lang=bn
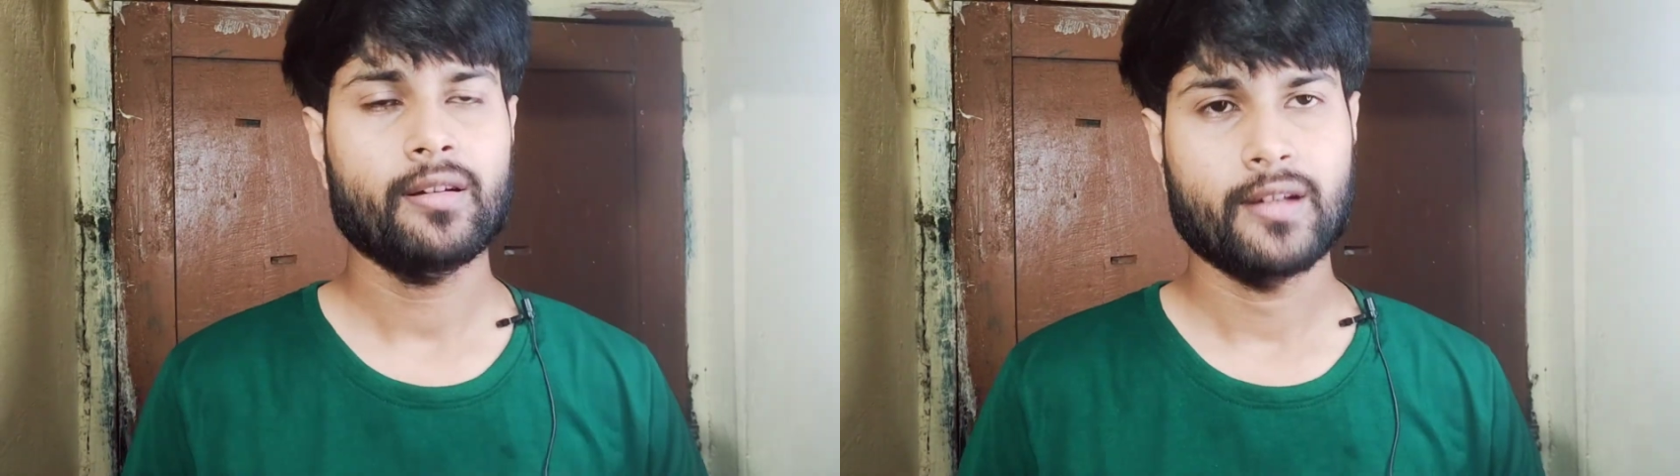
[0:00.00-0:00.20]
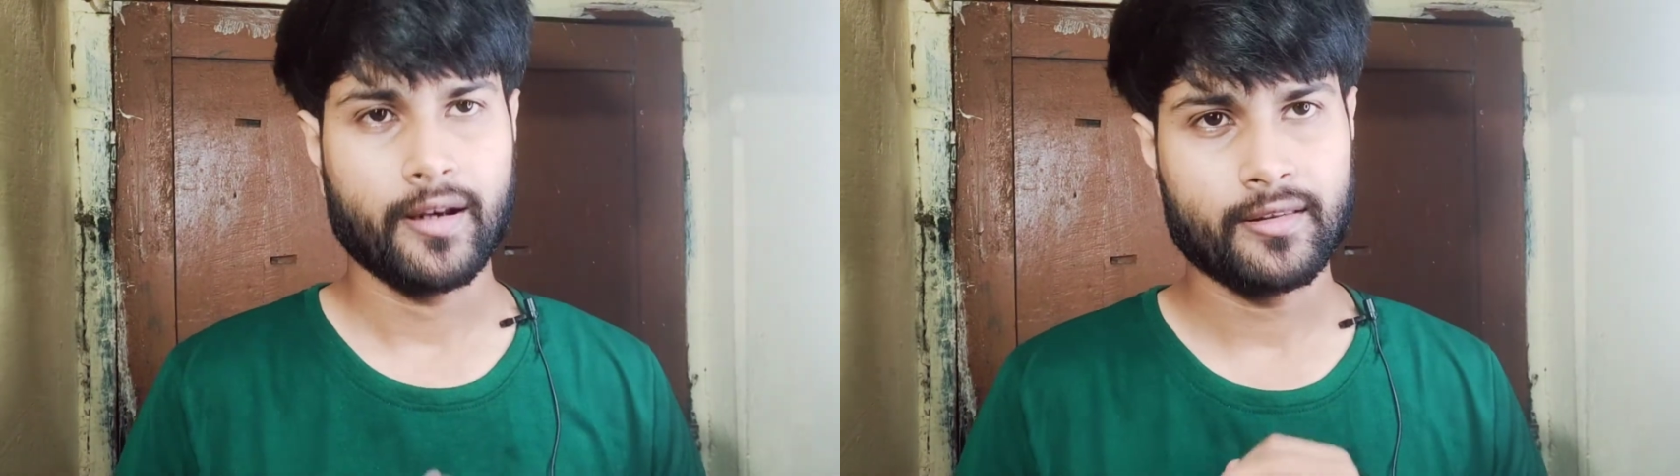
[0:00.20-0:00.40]

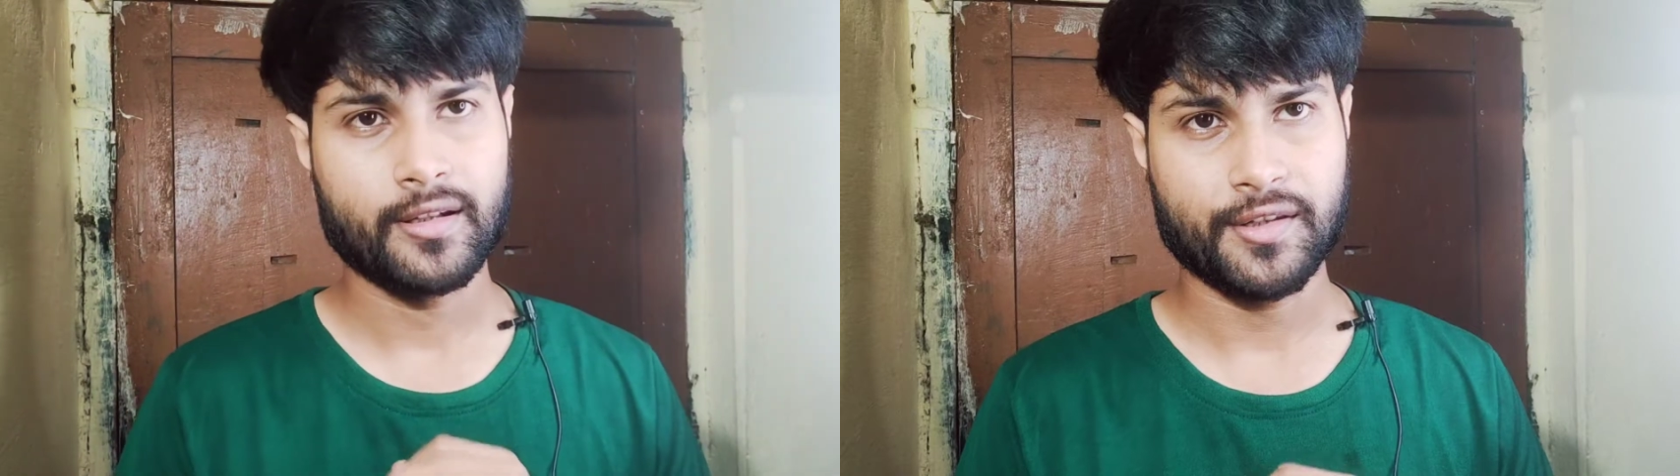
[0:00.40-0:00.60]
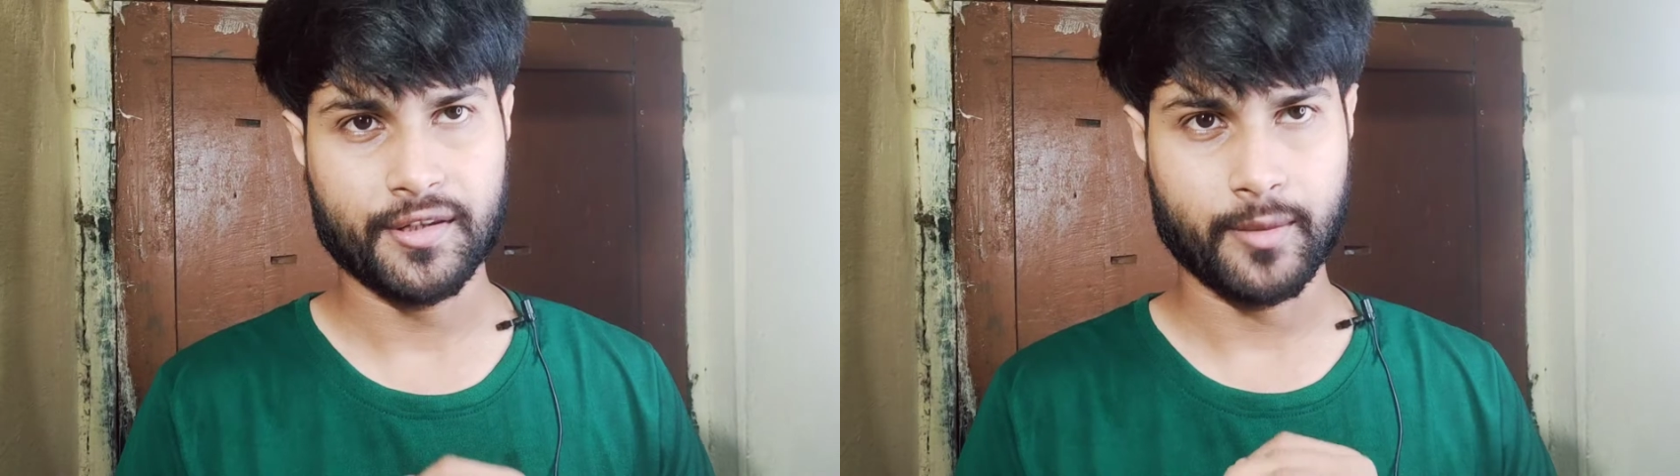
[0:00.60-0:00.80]
ডাইরেক্ট
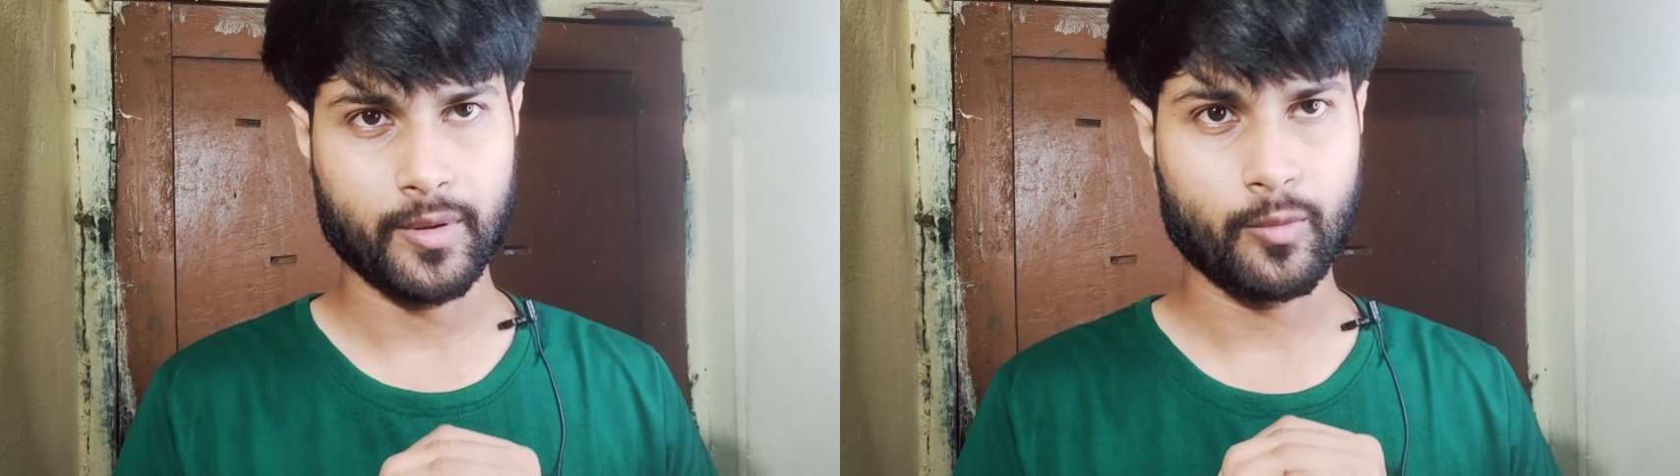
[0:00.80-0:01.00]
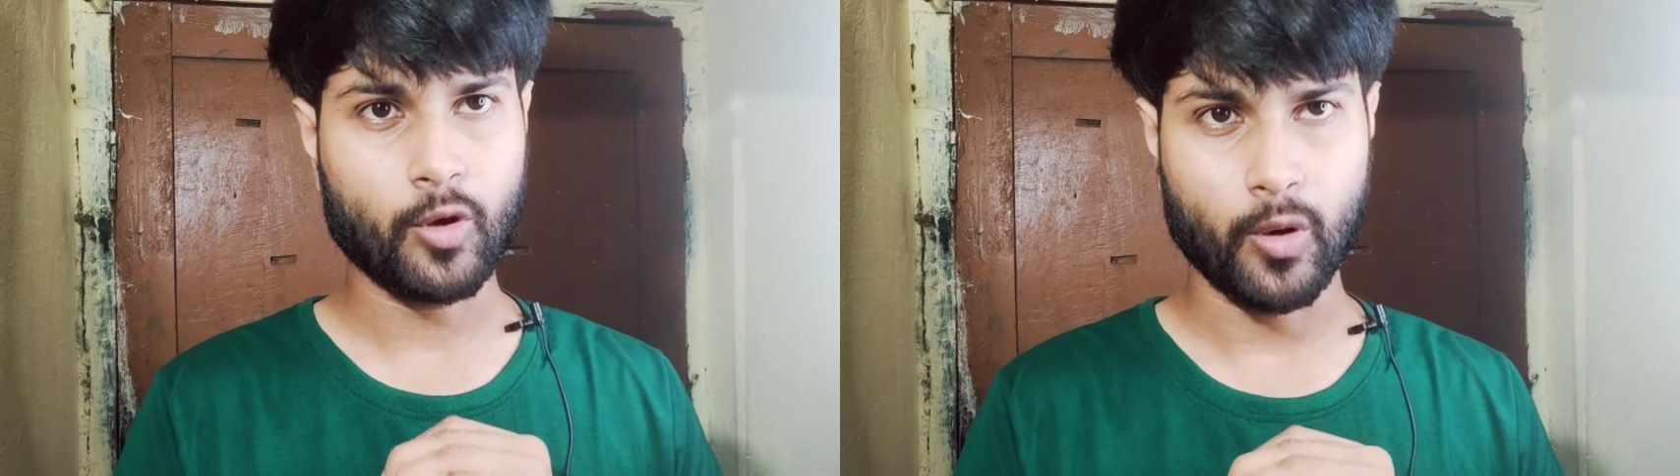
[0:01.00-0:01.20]
তিরিশে
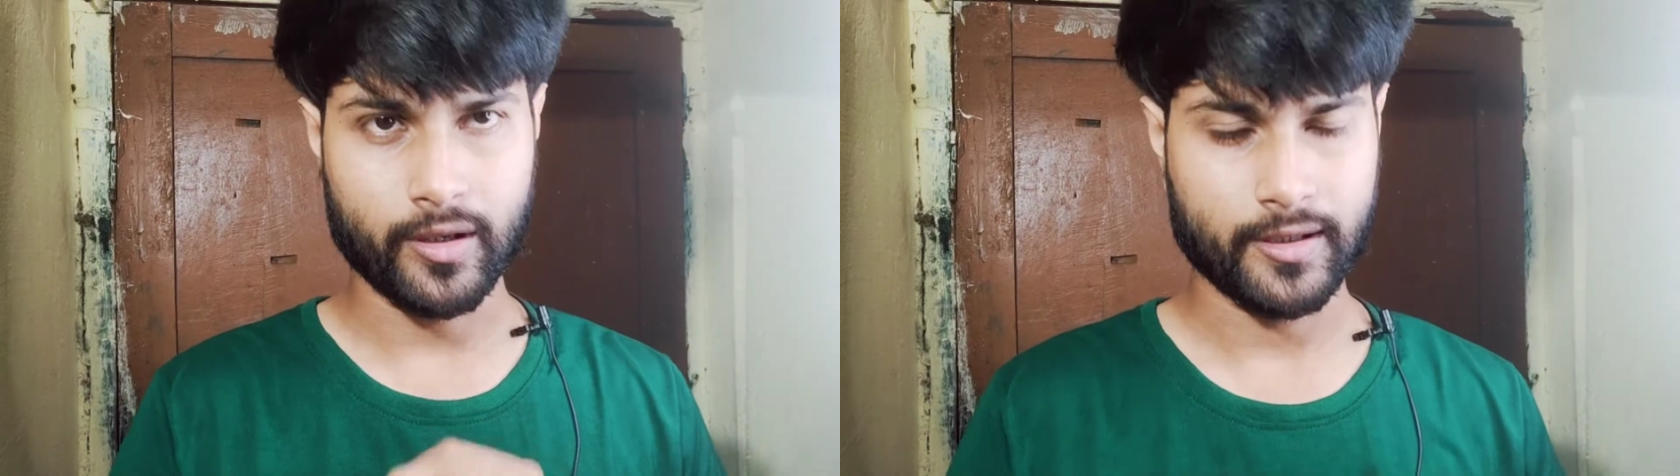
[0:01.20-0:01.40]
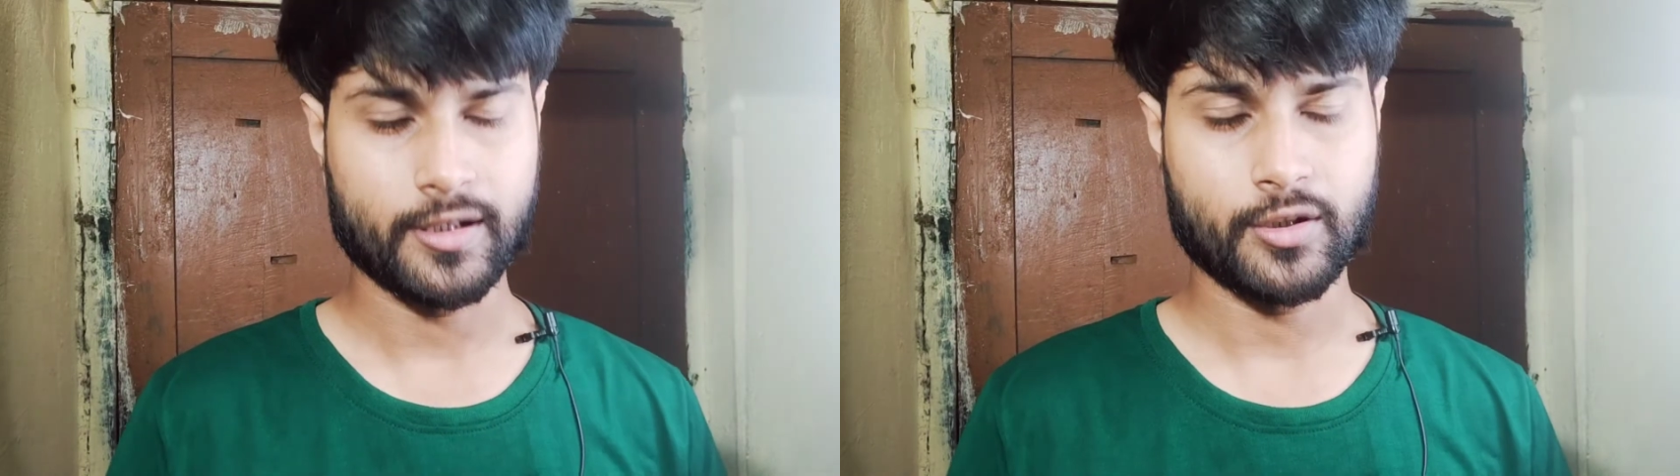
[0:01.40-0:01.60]
সেপ্টেম্বর হলে
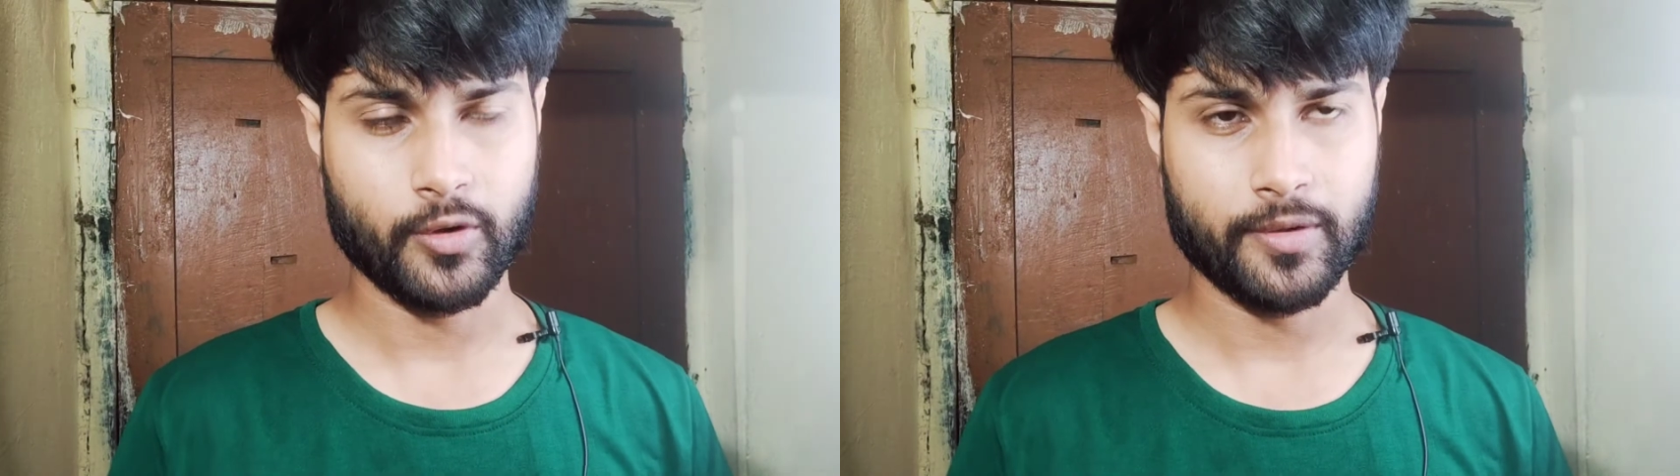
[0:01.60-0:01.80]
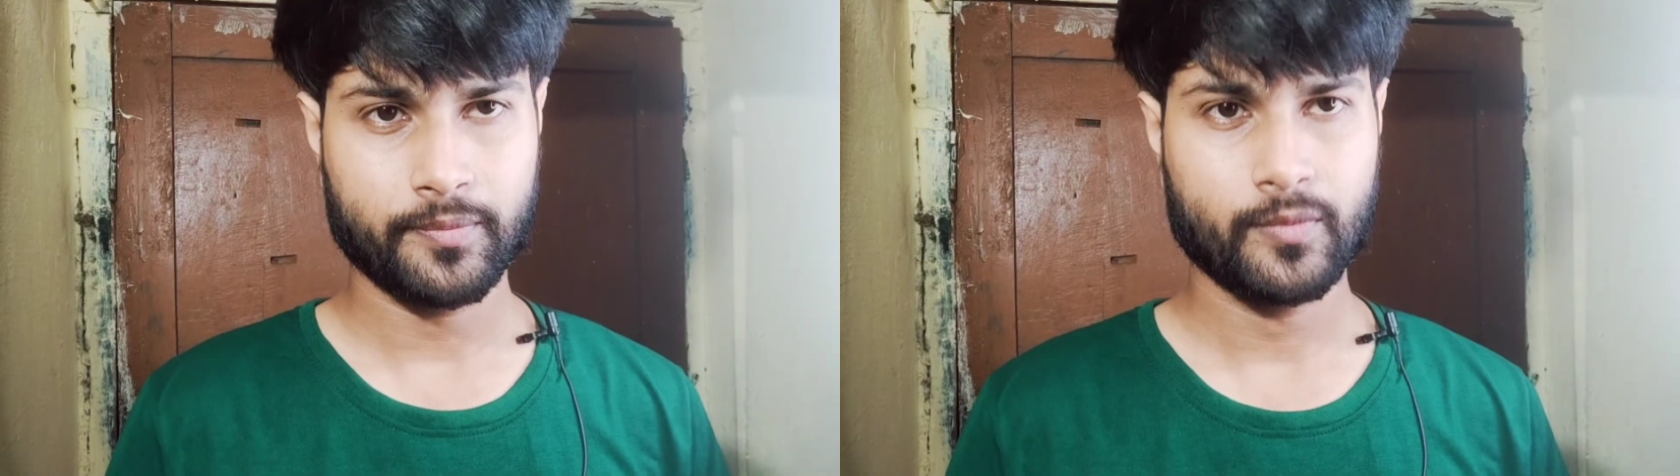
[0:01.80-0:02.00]
রিলিজ হয়